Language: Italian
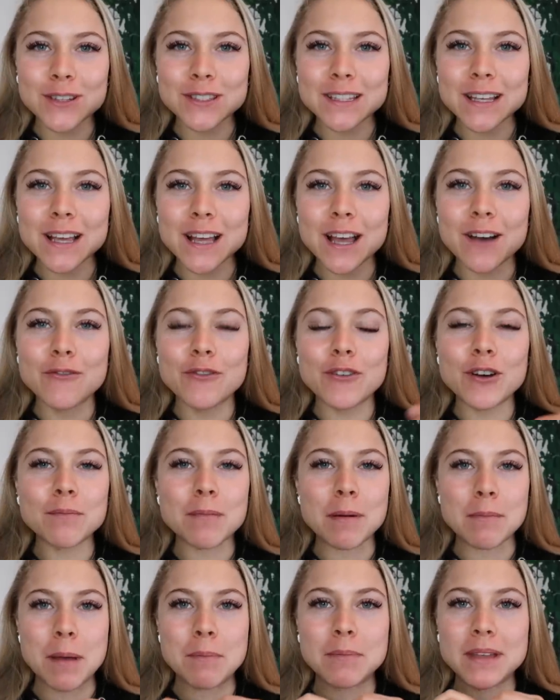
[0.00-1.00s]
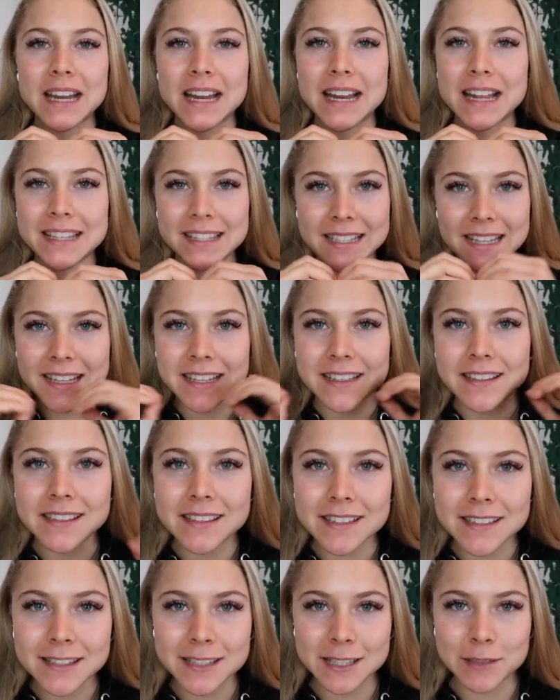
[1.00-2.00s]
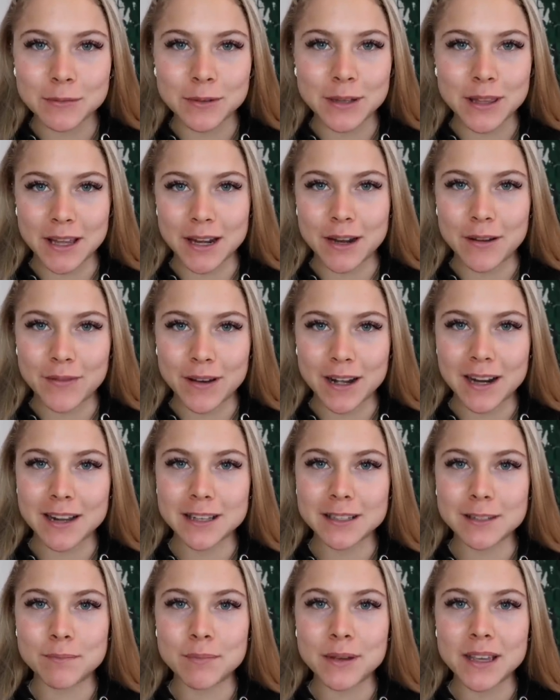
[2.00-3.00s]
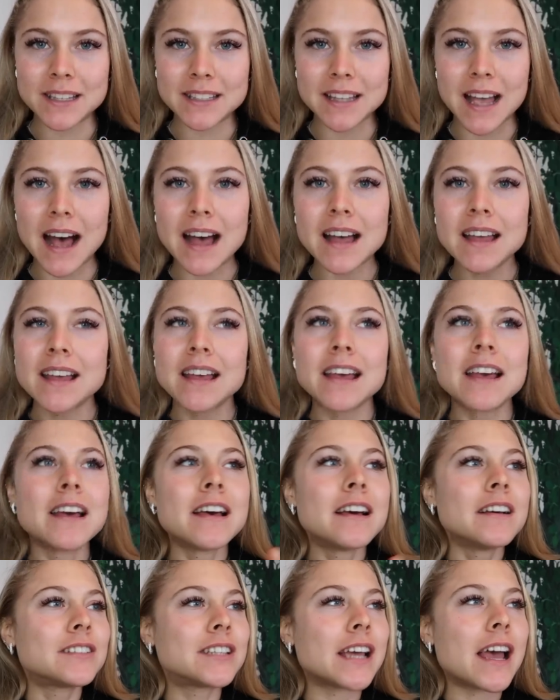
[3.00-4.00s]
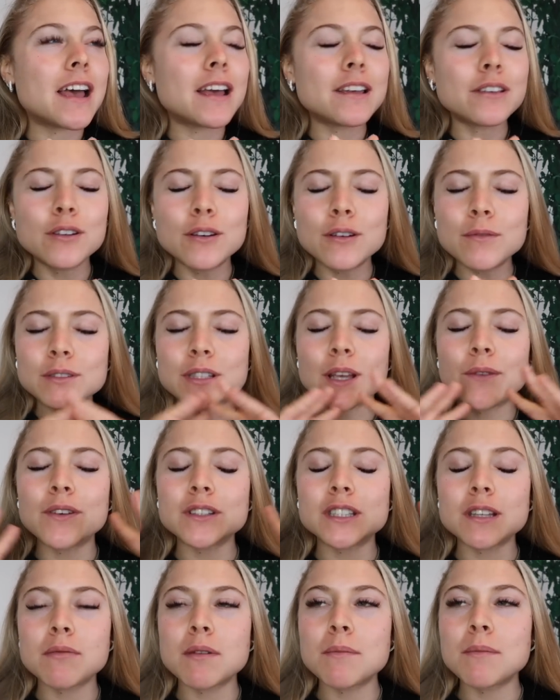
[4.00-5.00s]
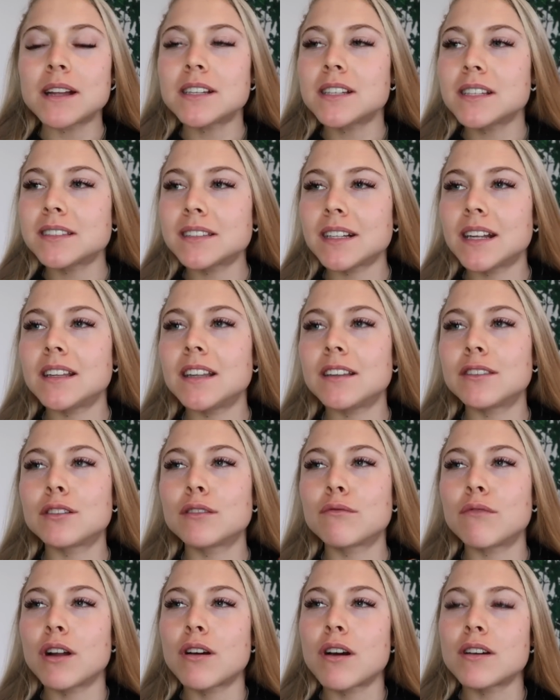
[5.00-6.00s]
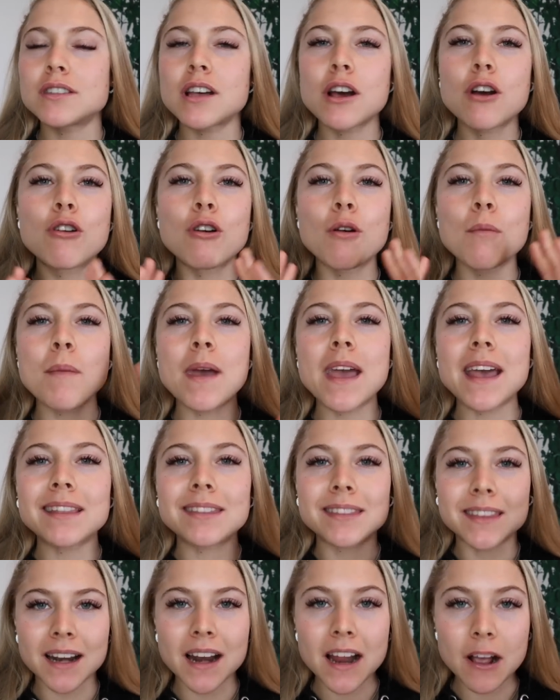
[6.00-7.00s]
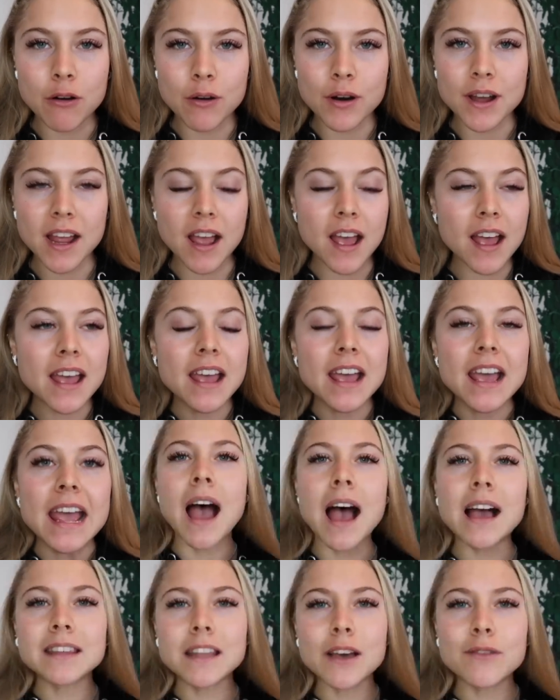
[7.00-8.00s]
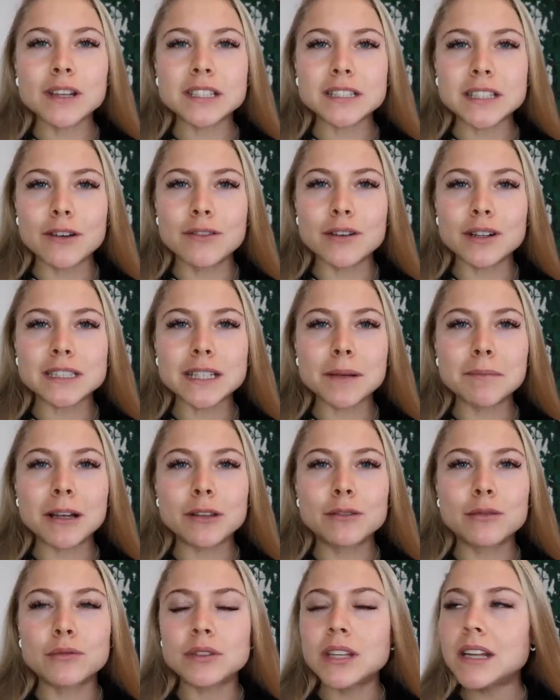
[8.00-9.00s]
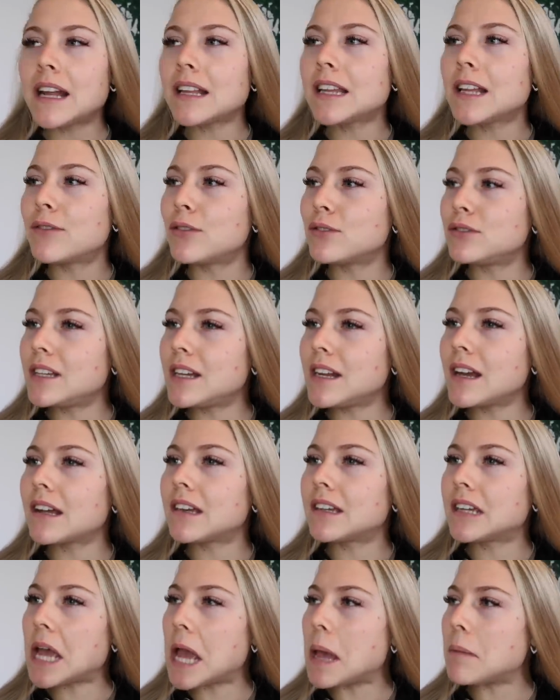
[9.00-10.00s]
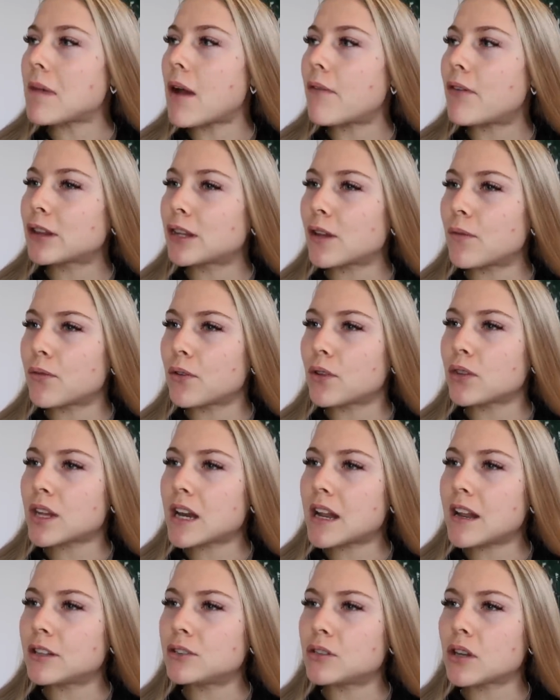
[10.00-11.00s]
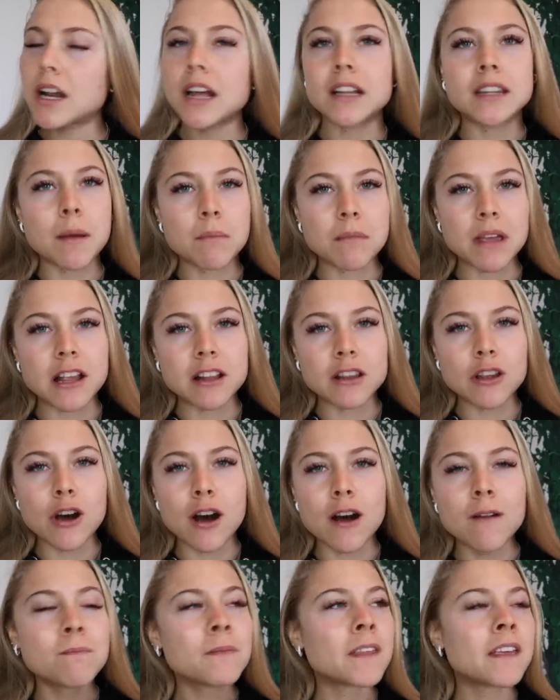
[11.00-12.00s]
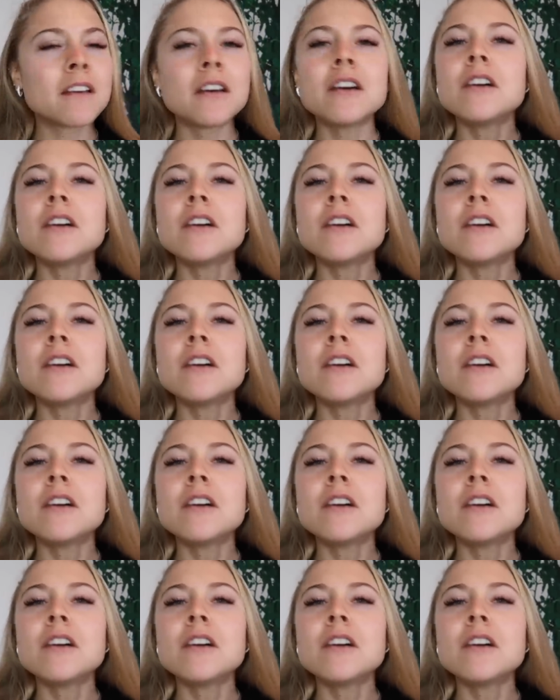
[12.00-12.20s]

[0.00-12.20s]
so se anche a voi, ma a me mi rilassa tantissimo andare a fare la spesa. Cioè, io se fosse per me ci starei dentro qualcosa come tre ore. Anche questa corsa mattutina devo dire che mi ha fatto affrontare la giornata meglio.